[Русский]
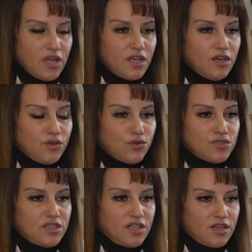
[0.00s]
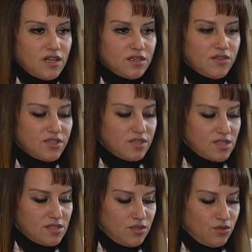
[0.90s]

и глюкозотолерантного теста.